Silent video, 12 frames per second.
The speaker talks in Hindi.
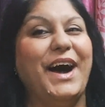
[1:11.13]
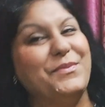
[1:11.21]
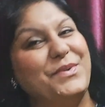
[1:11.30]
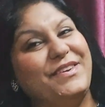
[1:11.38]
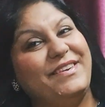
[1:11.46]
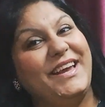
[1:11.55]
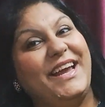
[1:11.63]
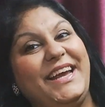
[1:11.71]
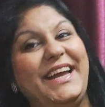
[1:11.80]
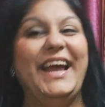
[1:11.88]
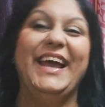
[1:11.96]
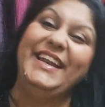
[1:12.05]

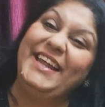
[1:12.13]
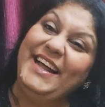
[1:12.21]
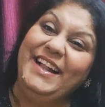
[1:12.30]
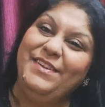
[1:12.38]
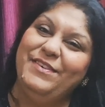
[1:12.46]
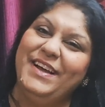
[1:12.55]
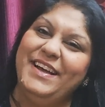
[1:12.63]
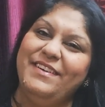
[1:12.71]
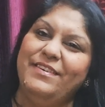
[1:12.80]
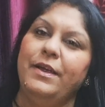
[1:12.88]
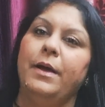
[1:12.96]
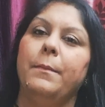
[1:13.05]
अभिषेक एंड
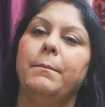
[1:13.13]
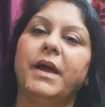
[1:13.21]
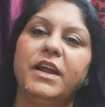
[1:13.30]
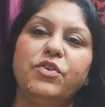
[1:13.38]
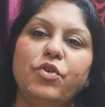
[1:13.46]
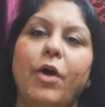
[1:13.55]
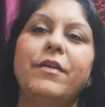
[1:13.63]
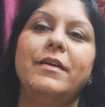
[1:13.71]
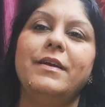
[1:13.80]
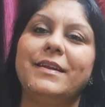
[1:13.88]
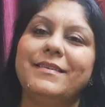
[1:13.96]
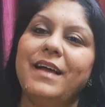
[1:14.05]
एलवेश माई
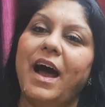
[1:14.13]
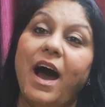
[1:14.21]
डॉटर